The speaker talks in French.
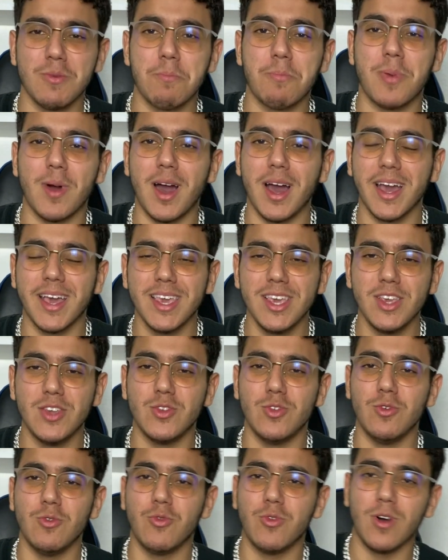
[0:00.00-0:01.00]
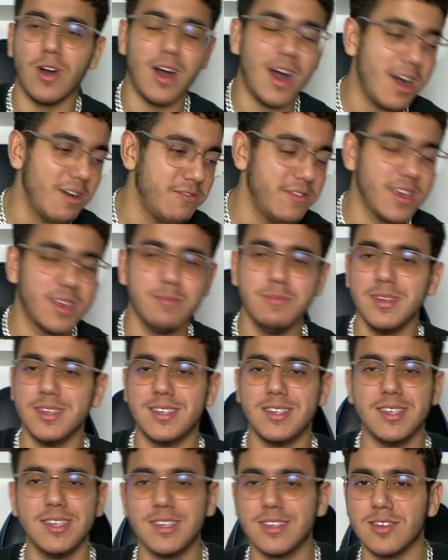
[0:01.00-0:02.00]
Paris, je le vois avec
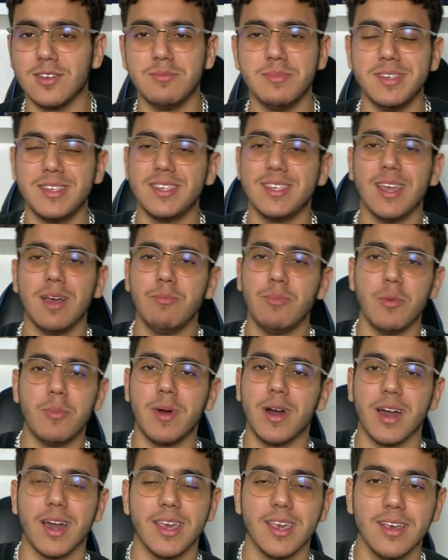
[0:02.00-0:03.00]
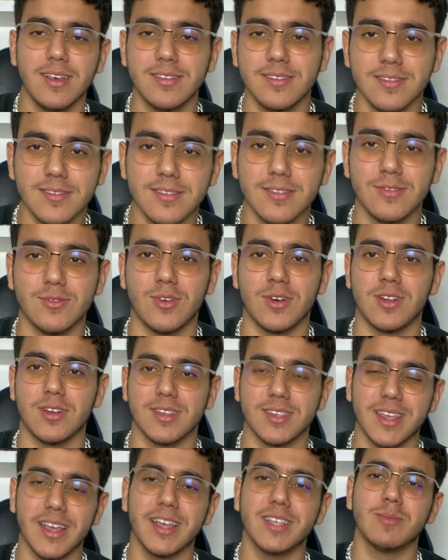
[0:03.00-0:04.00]
Messi, sans Messi, un peu pareil. Hein. Voilà,
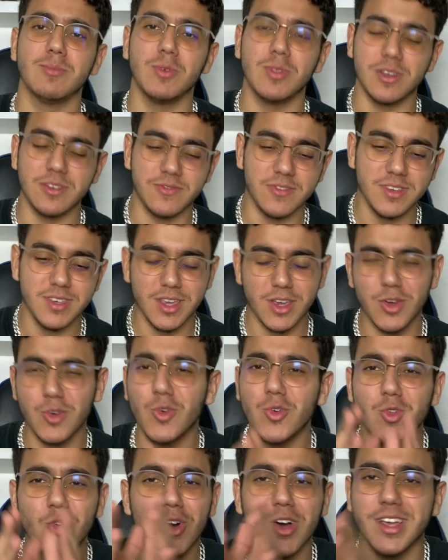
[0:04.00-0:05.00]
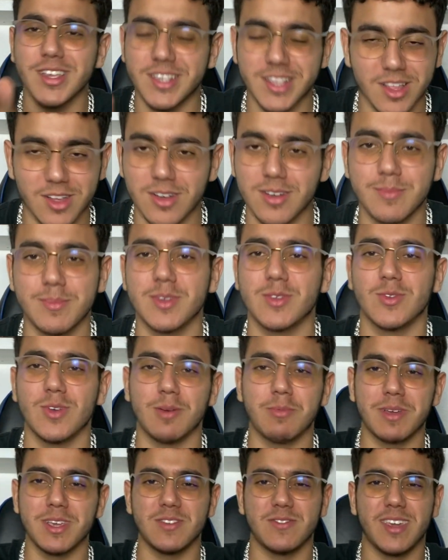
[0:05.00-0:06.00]
ça reste mon avis. Et hein, on en reste là, parce
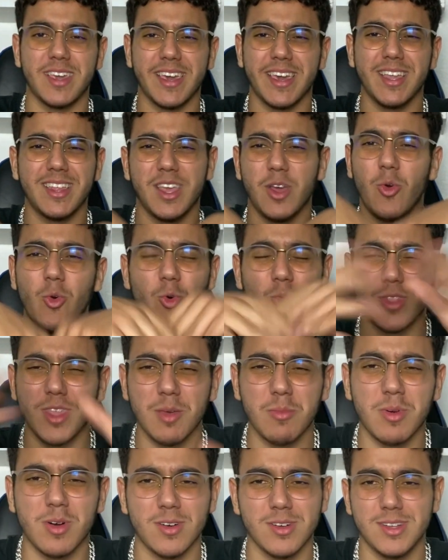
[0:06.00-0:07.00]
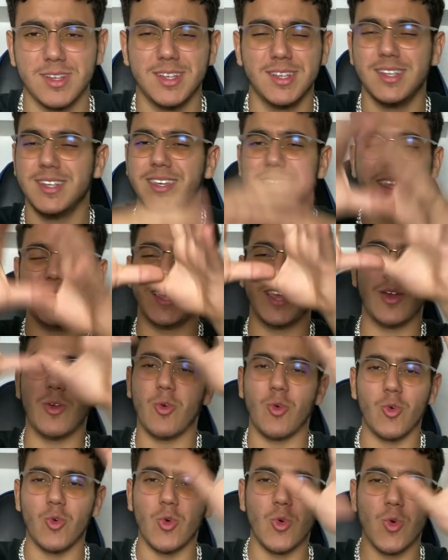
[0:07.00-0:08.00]
qu'après je vais créer des gros débats et des
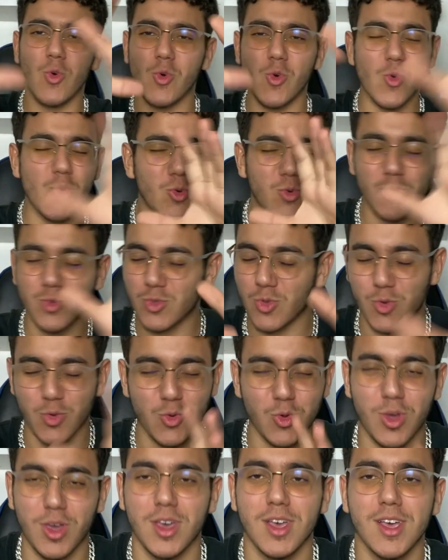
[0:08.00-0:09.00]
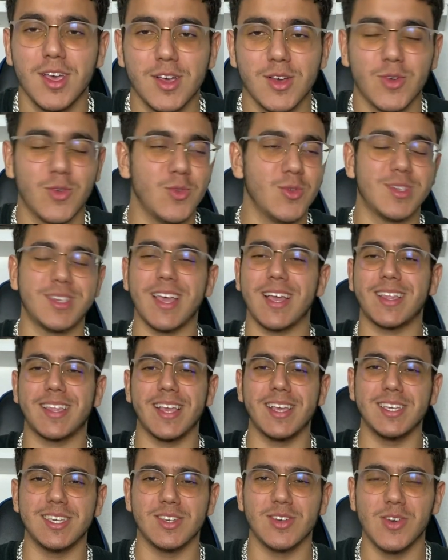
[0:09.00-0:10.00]
gros trucs que
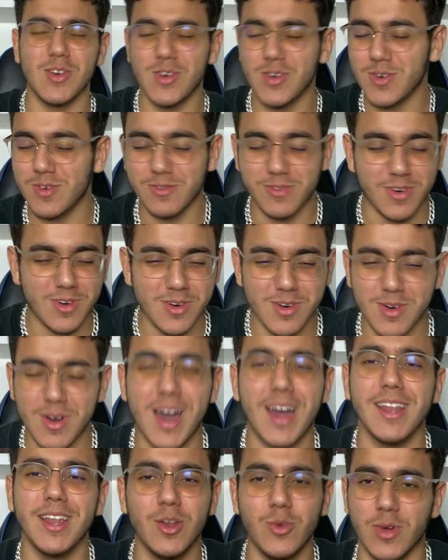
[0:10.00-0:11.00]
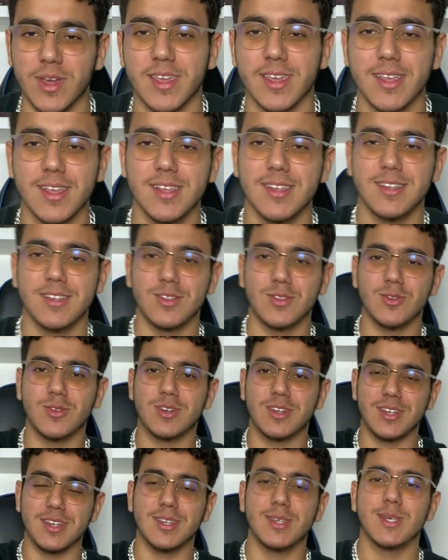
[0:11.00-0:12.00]
certains gens vont aller loin.
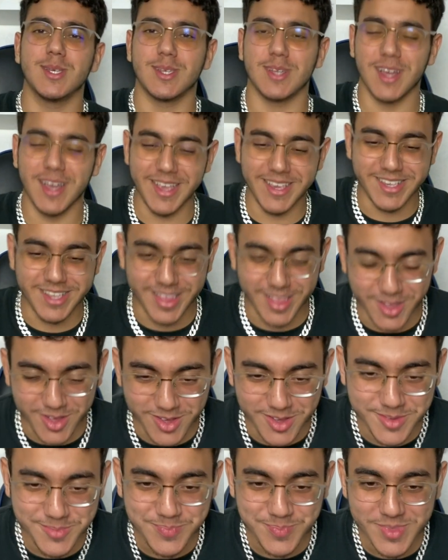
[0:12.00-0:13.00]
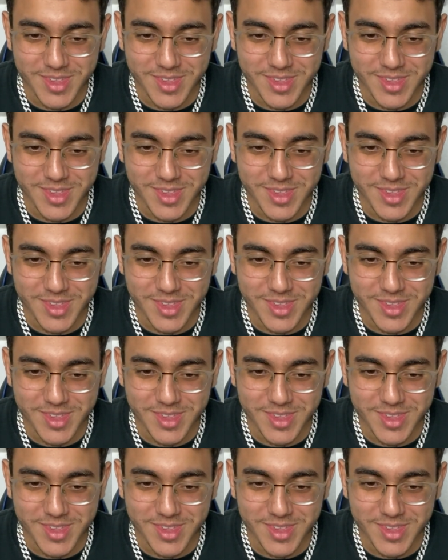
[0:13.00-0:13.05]
Donc j'en reste là.